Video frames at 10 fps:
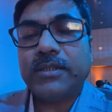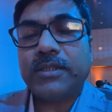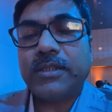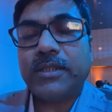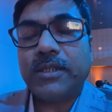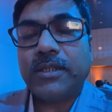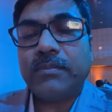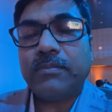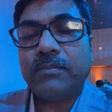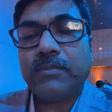সেটা
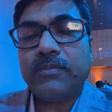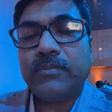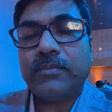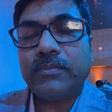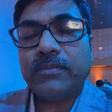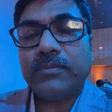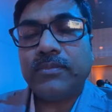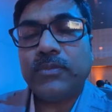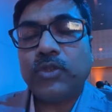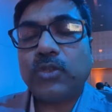
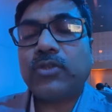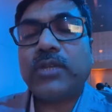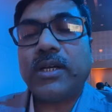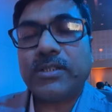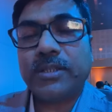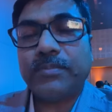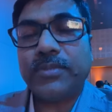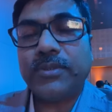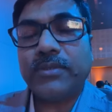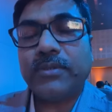যতটা
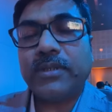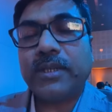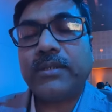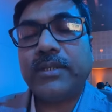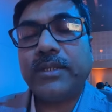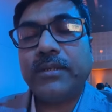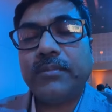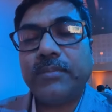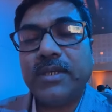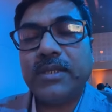আশাপ্রদ তার থেকে
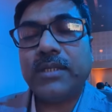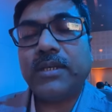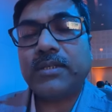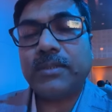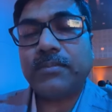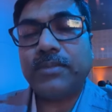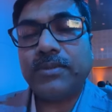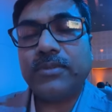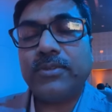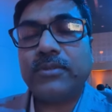বেশি
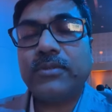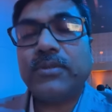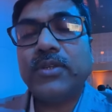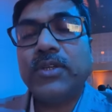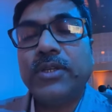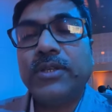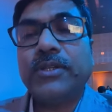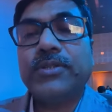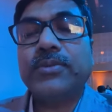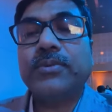আশাপ্রদজনক
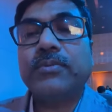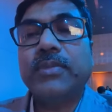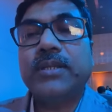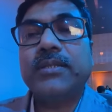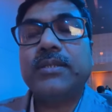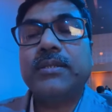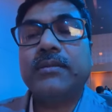কিছু মেডিসিন